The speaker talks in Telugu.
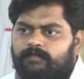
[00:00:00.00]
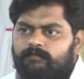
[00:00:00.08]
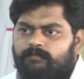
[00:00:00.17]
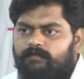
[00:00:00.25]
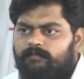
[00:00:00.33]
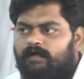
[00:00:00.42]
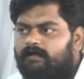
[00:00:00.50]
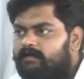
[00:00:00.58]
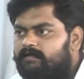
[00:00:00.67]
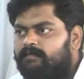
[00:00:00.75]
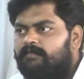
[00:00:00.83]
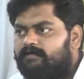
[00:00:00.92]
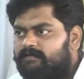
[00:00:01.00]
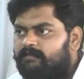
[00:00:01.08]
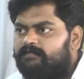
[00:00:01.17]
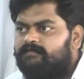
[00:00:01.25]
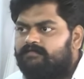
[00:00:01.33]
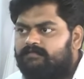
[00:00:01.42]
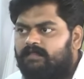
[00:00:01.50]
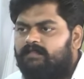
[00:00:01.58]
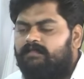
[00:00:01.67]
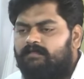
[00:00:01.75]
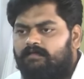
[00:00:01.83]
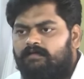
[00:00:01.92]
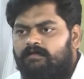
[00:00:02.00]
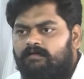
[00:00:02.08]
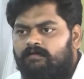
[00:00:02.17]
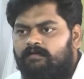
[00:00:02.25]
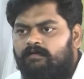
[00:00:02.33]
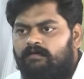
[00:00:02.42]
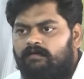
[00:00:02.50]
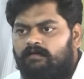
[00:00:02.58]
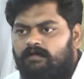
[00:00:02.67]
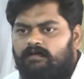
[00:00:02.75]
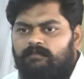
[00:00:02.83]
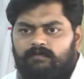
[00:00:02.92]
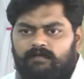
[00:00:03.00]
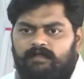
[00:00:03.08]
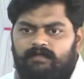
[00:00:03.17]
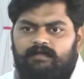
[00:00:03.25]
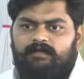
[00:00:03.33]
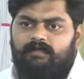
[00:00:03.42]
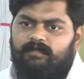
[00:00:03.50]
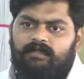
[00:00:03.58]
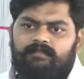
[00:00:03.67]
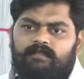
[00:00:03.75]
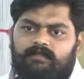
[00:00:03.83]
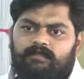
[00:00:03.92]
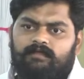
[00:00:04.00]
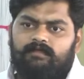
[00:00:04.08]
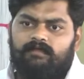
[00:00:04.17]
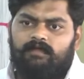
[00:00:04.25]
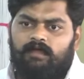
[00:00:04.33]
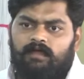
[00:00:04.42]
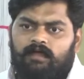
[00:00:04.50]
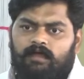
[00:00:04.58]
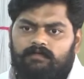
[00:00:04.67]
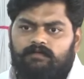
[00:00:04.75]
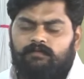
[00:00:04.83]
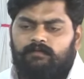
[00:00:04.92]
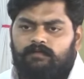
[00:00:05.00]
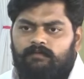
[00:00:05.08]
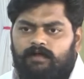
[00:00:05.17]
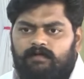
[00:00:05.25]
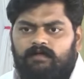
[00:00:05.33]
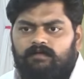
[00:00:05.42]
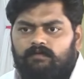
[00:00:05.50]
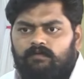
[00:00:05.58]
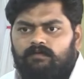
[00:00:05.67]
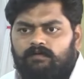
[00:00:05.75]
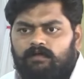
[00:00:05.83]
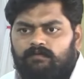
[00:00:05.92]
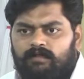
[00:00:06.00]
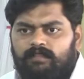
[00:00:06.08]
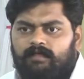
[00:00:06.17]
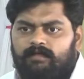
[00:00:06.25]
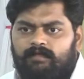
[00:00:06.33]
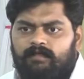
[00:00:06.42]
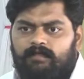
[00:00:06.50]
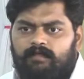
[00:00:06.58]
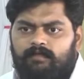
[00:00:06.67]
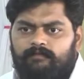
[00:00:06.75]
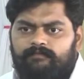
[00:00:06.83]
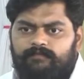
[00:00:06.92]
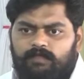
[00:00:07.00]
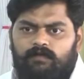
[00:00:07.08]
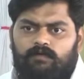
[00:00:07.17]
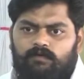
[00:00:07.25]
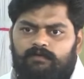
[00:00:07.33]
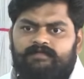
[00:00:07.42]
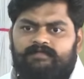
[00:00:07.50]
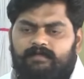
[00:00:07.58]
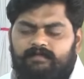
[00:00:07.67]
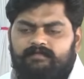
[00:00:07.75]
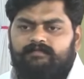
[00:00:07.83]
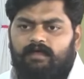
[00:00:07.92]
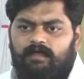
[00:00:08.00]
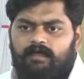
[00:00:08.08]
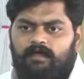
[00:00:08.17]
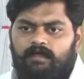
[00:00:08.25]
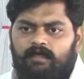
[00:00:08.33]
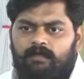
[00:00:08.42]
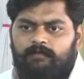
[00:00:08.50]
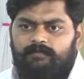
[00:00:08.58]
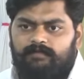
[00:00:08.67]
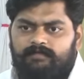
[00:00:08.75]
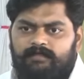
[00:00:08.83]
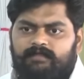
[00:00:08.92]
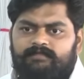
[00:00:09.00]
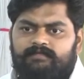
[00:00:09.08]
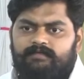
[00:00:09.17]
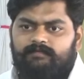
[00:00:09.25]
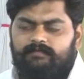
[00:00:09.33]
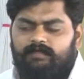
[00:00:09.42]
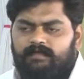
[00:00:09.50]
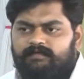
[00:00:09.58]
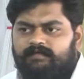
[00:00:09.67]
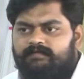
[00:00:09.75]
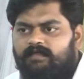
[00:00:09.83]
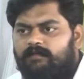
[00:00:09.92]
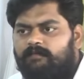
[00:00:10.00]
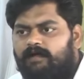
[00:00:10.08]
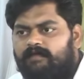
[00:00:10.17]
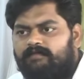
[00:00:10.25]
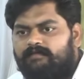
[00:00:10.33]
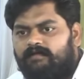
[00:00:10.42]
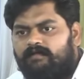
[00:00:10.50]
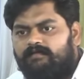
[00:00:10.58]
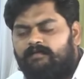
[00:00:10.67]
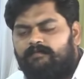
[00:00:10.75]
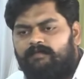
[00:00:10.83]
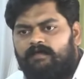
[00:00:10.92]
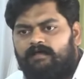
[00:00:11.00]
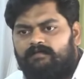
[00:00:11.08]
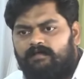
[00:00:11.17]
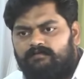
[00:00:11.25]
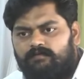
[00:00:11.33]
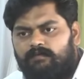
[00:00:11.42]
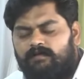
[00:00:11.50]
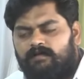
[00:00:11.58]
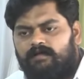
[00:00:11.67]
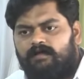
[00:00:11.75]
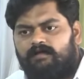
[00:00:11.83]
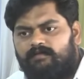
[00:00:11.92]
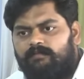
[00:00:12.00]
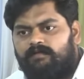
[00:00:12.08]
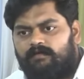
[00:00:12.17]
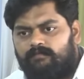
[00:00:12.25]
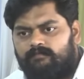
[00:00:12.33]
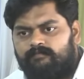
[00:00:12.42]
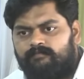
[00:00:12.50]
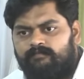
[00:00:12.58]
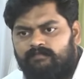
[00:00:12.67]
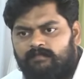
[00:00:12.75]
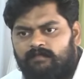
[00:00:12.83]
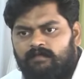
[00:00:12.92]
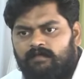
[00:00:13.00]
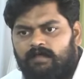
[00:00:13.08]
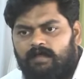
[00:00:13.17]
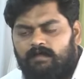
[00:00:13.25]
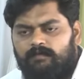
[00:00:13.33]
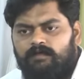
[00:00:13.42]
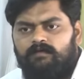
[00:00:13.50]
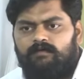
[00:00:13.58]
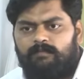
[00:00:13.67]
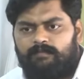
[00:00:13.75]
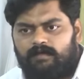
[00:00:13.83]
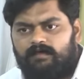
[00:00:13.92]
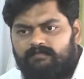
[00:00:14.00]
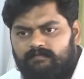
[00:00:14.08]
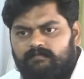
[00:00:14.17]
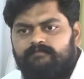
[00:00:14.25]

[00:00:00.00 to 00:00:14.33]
మీరు మాట్లాడితే మాకు సమస్య వస్తుంది లేనిపోని అన్నీ క్రియేట్ అవుతాయి అందుకు మీరు మాట్లాడుకోకుండా ఉండేదానికి నేను ఒక నోటీస్ అందిస్తా మీరు దయచేసి దయచేసి దాన్ని పాటించండి అని చెప్పి ఆ జైలు సూపరింటెండెంట్ గారు చెప్పినారు ఆయన పేరు కూడా ప్రకాష్